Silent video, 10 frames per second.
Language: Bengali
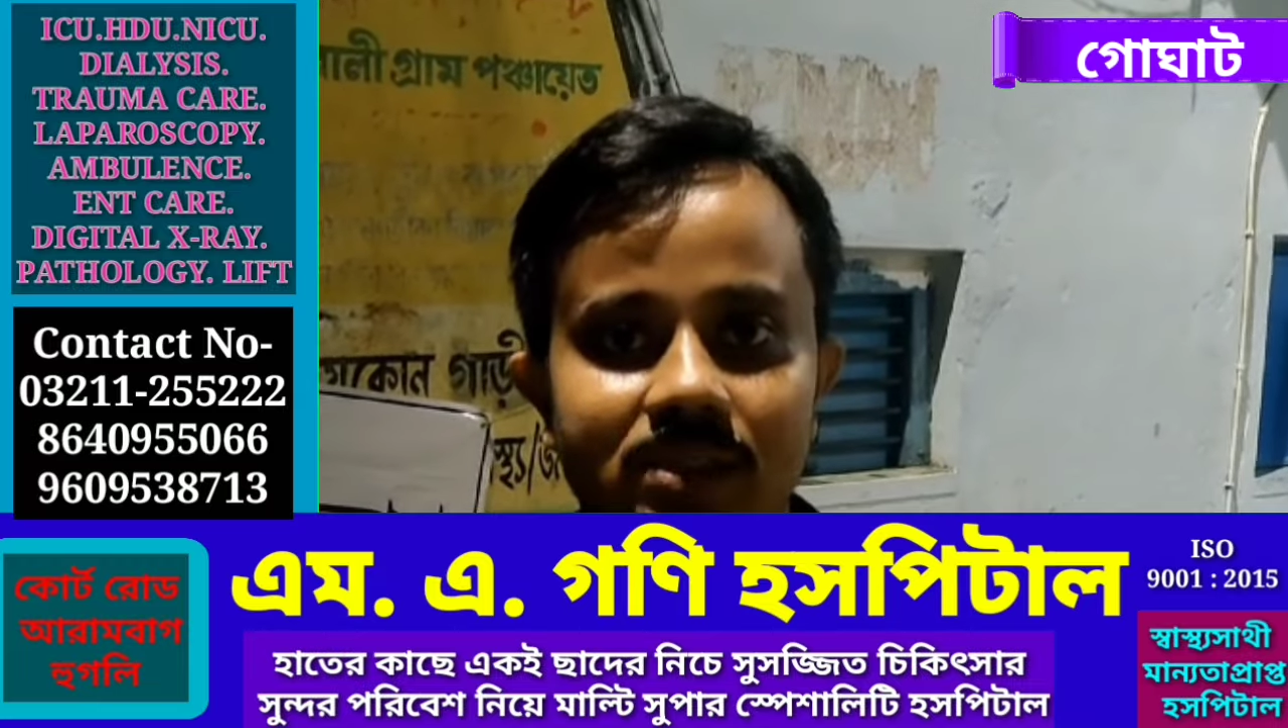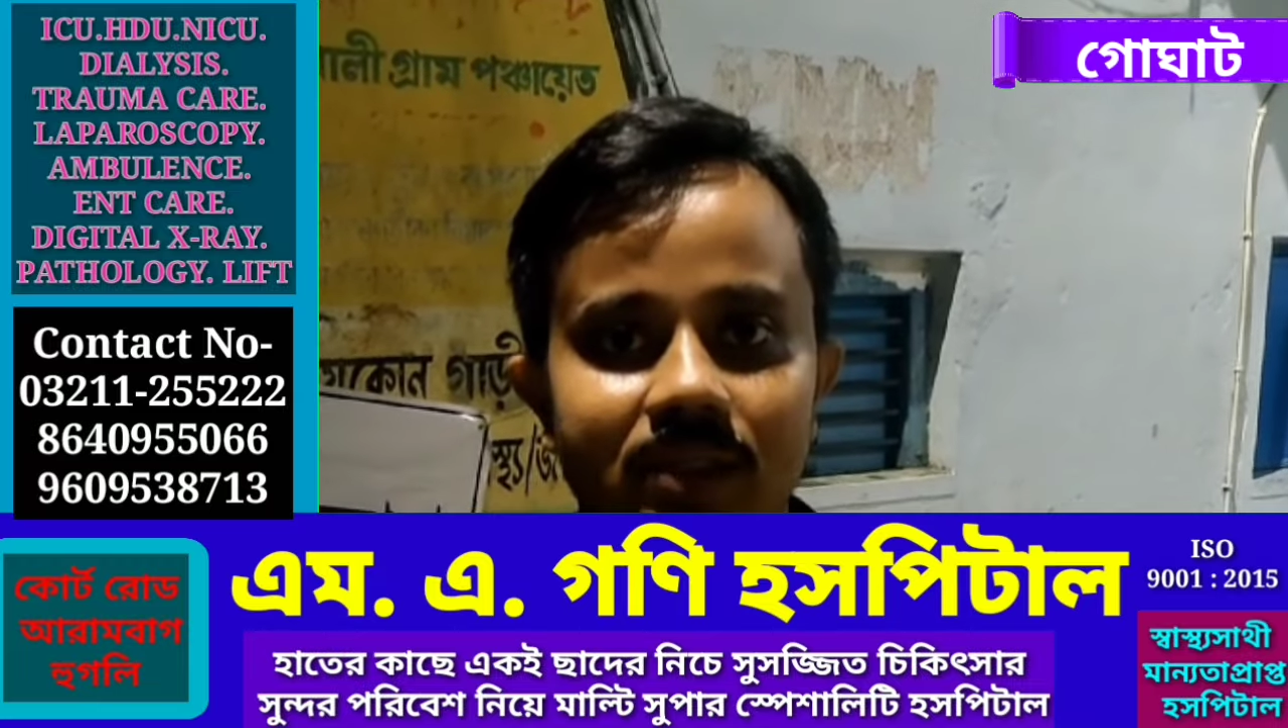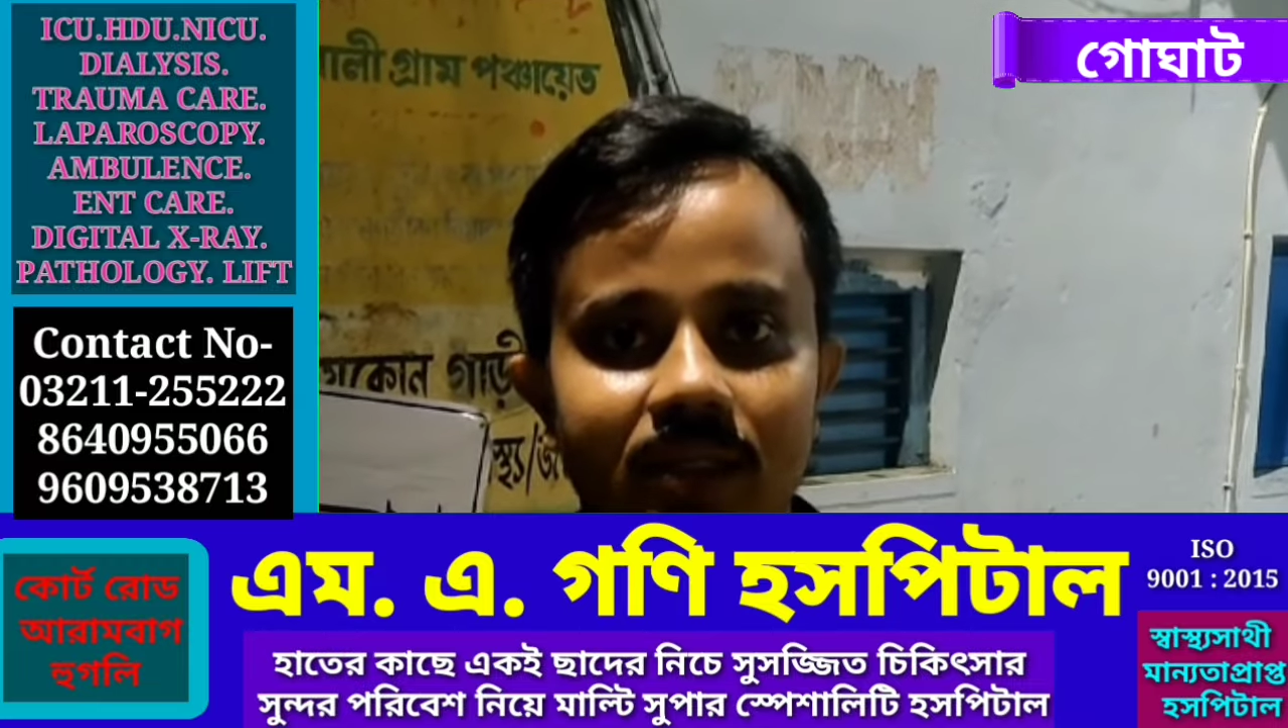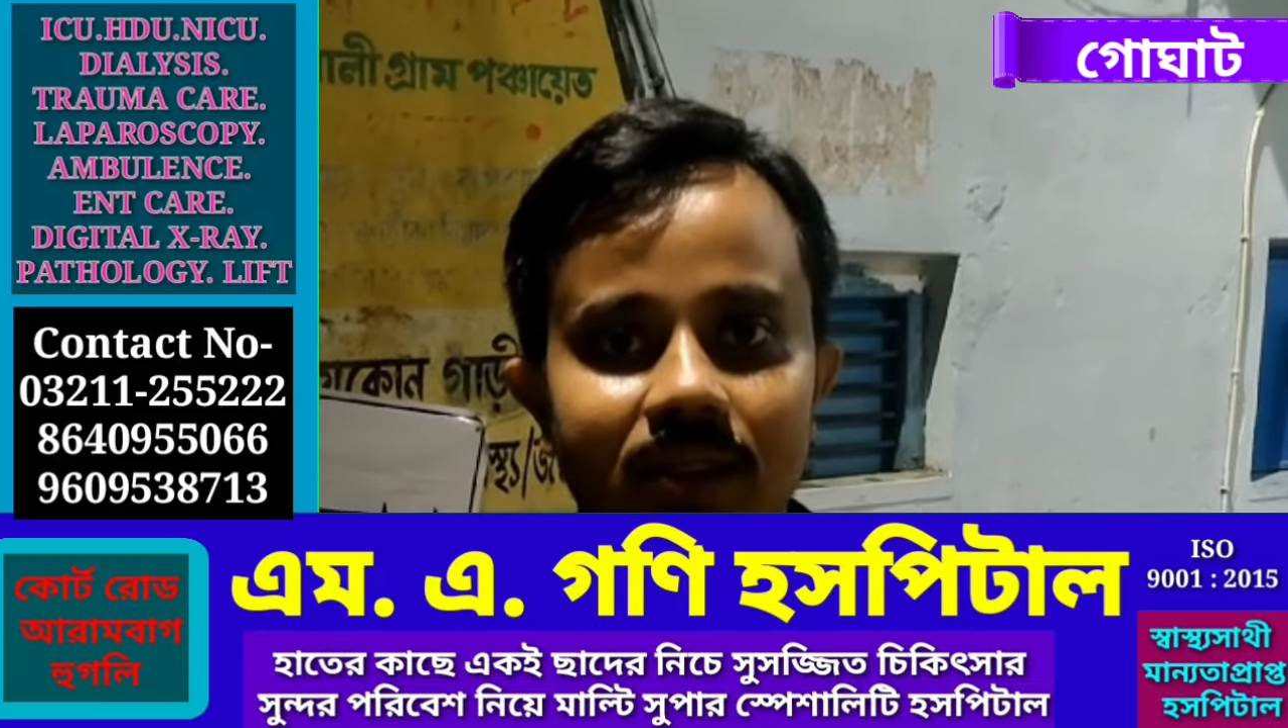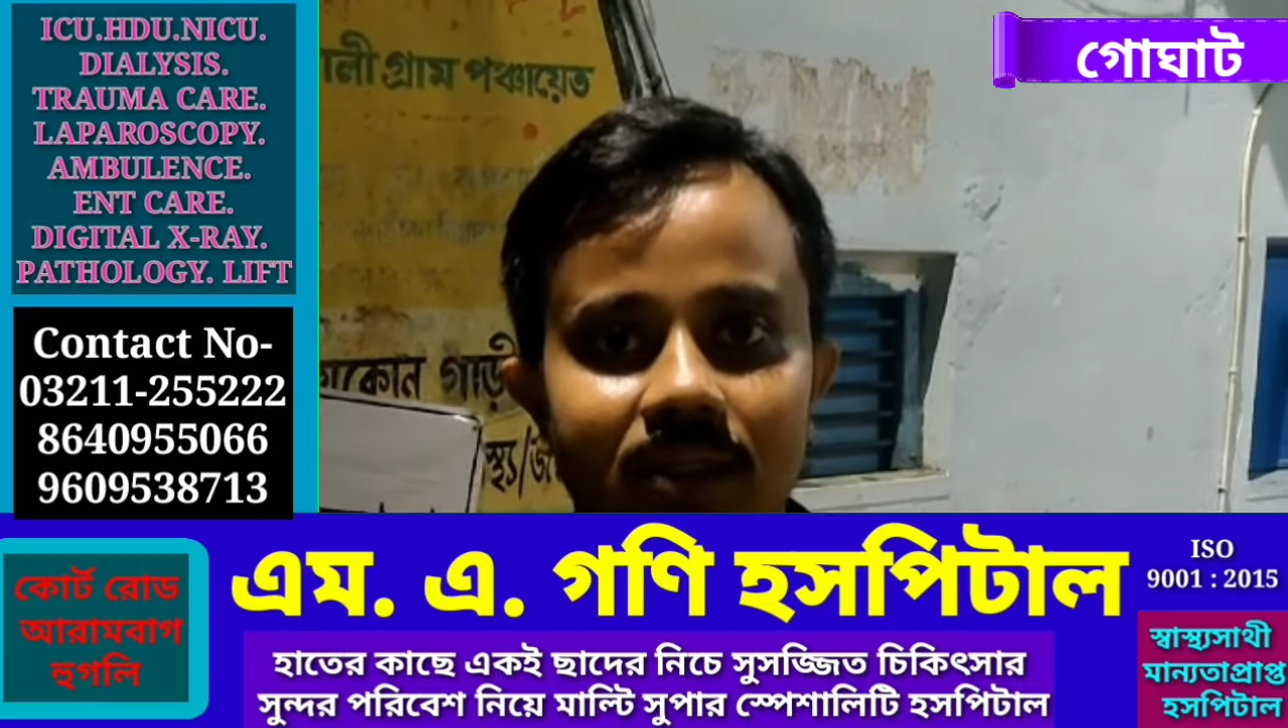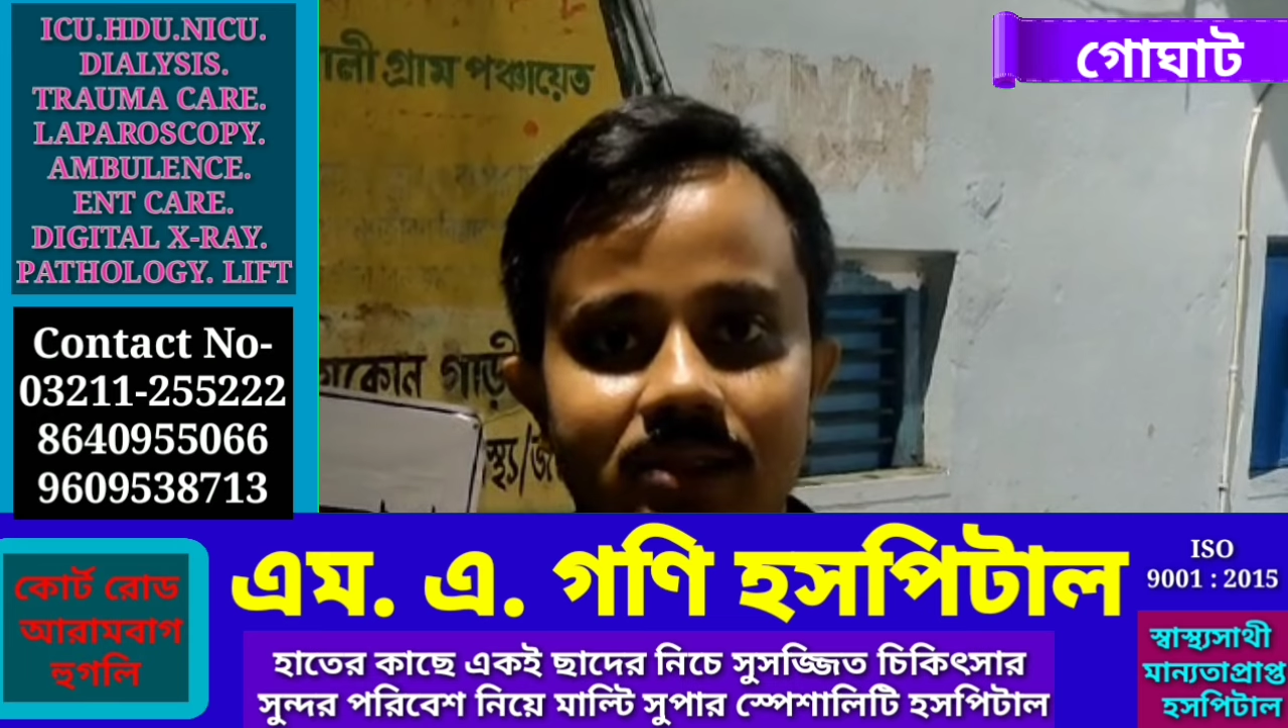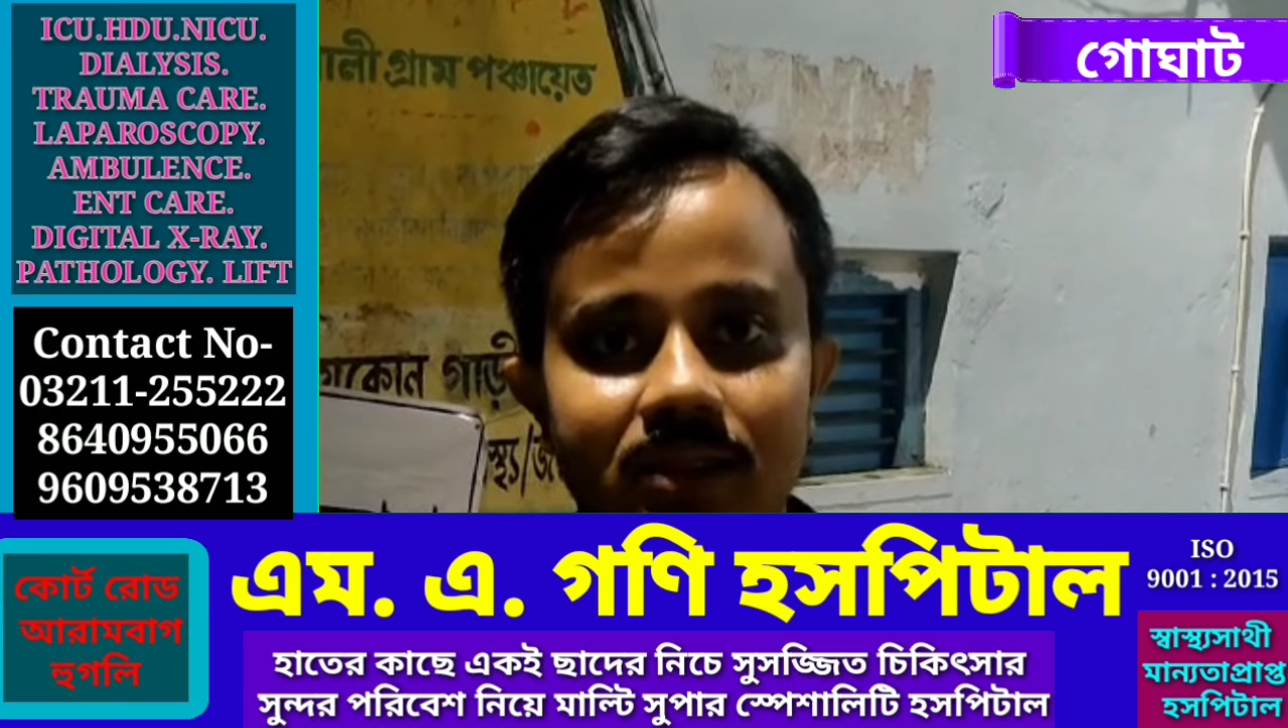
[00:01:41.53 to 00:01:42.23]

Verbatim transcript: বিশেষ নির্দেশ